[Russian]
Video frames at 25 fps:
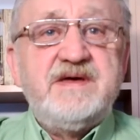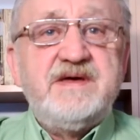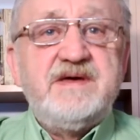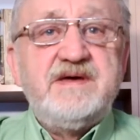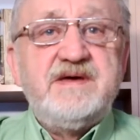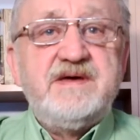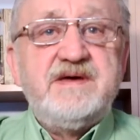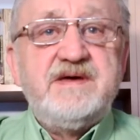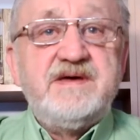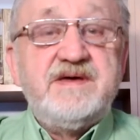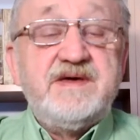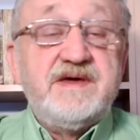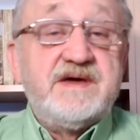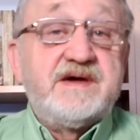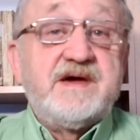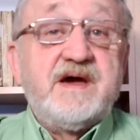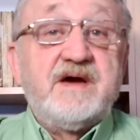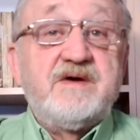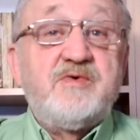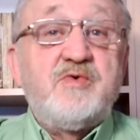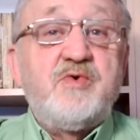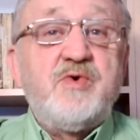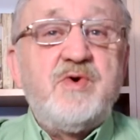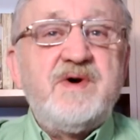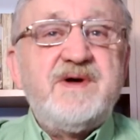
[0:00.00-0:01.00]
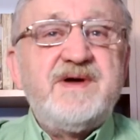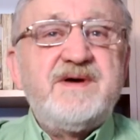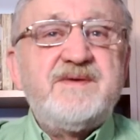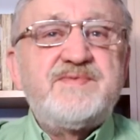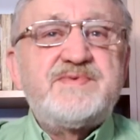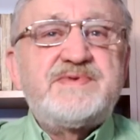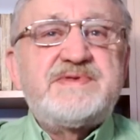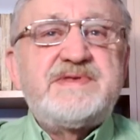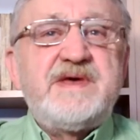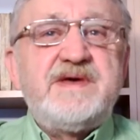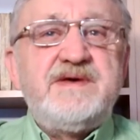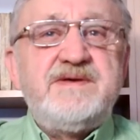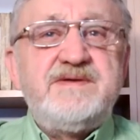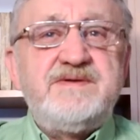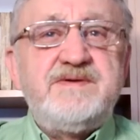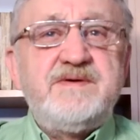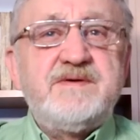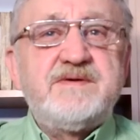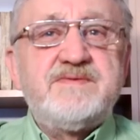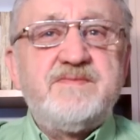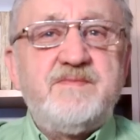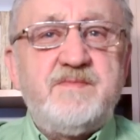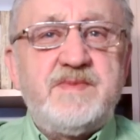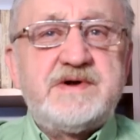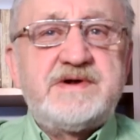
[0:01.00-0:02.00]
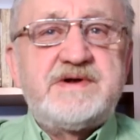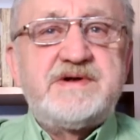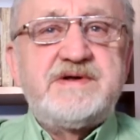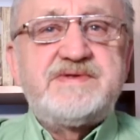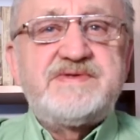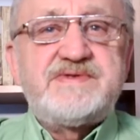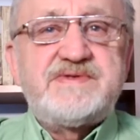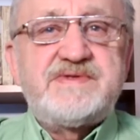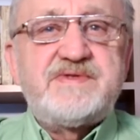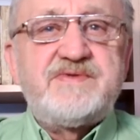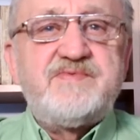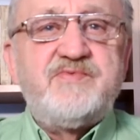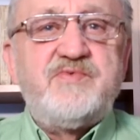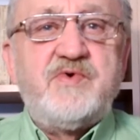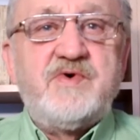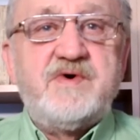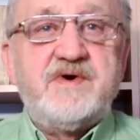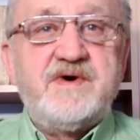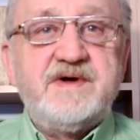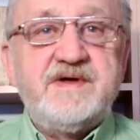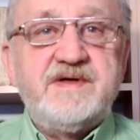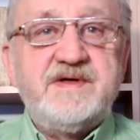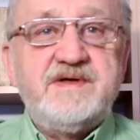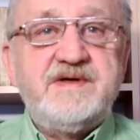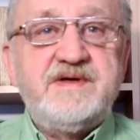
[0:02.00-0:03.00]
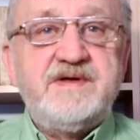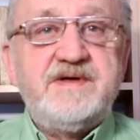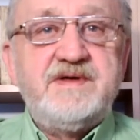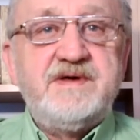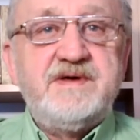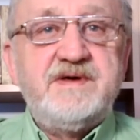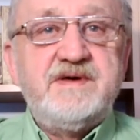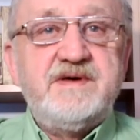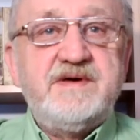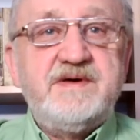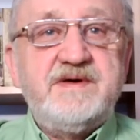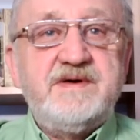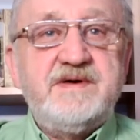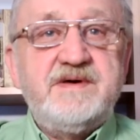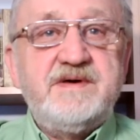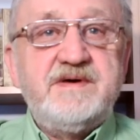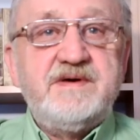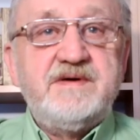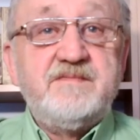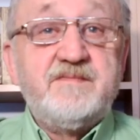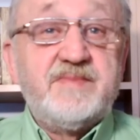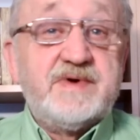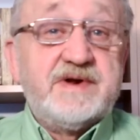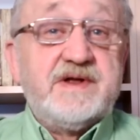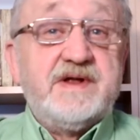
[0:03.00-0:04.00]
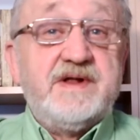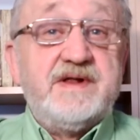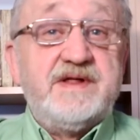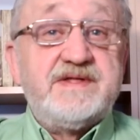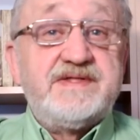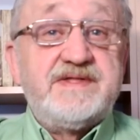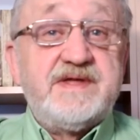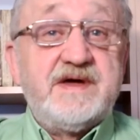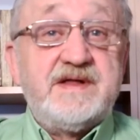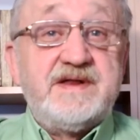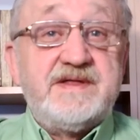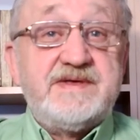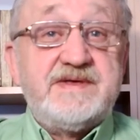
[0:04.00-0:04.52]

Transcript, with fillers: И какое взойдет божество? Прилетали с